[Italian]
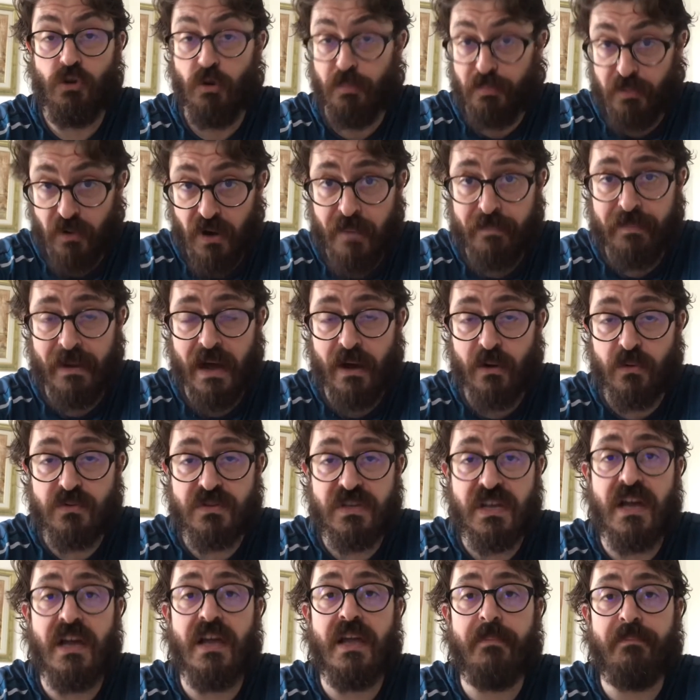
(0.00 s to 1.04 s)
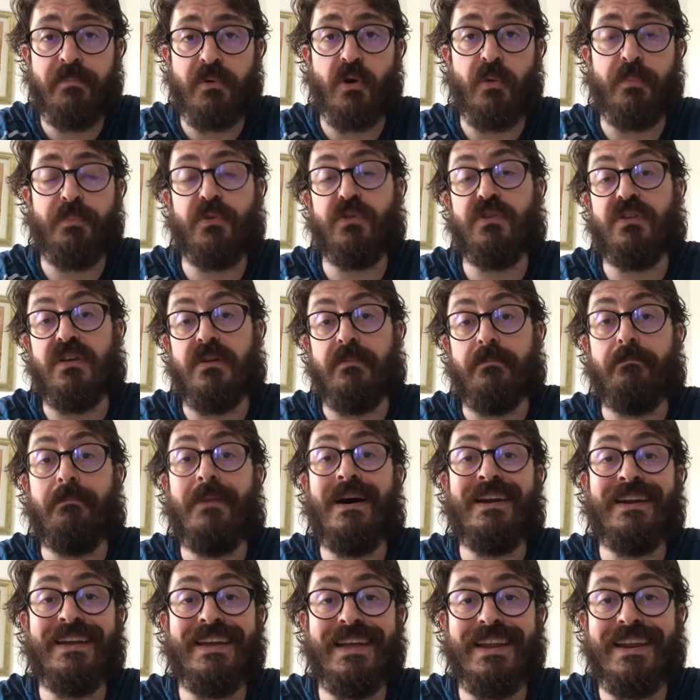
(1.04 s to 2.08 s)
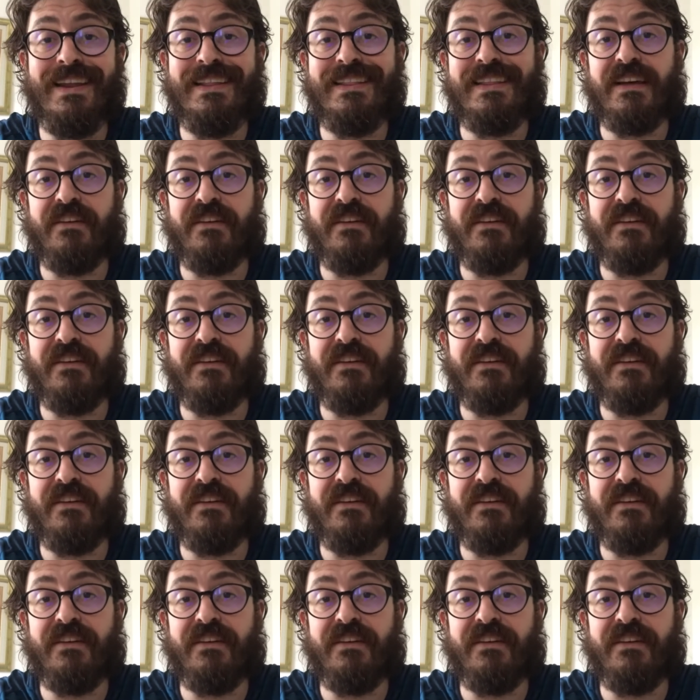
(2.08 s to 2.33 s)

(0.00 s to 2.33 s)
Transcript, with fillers: dopo la pausa è proprio di Margherita